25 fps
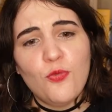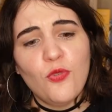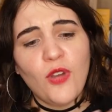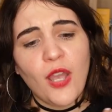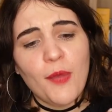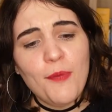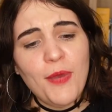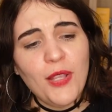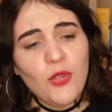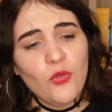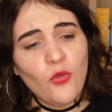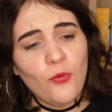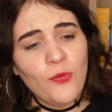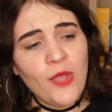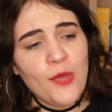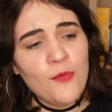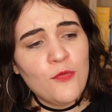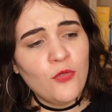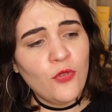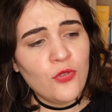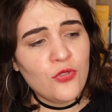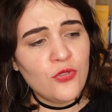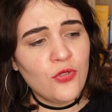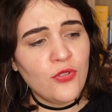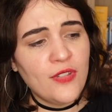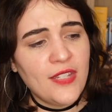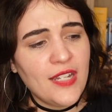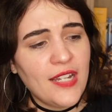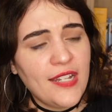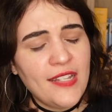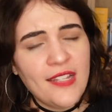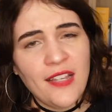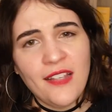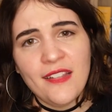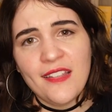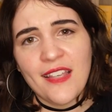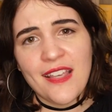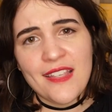pourrais pas tomber amoureuse de
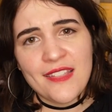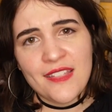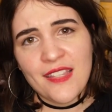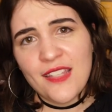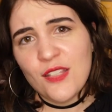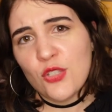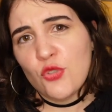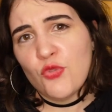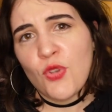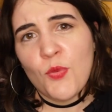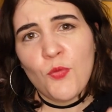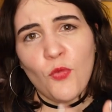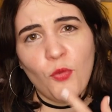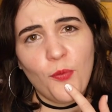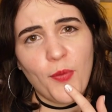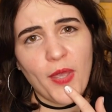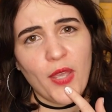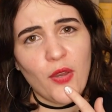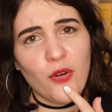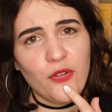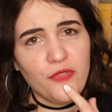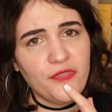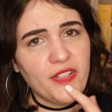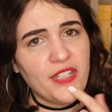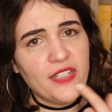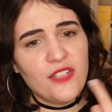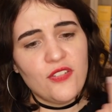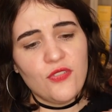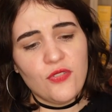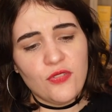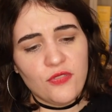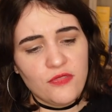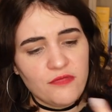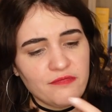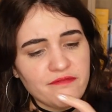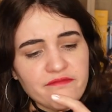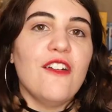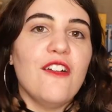quelqu'un qui a essayé de tuer mon père en fait. Je...
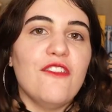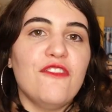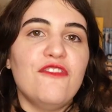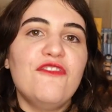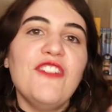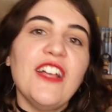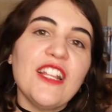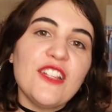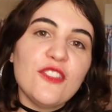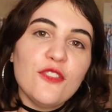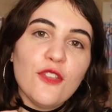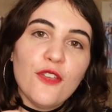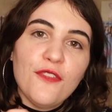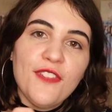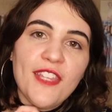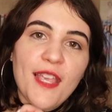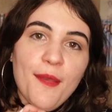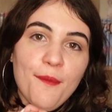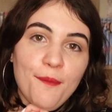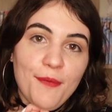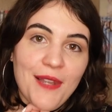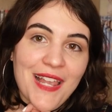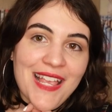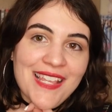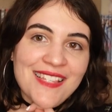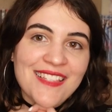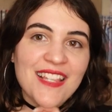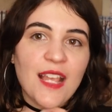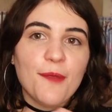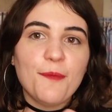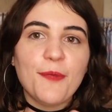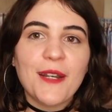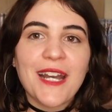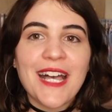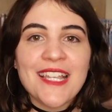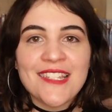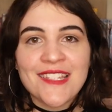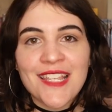29ème place, La
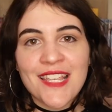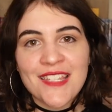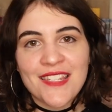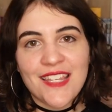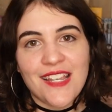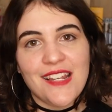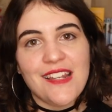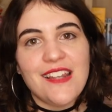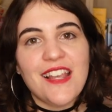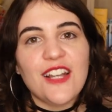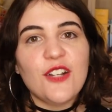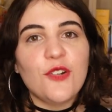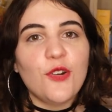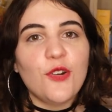princesse et la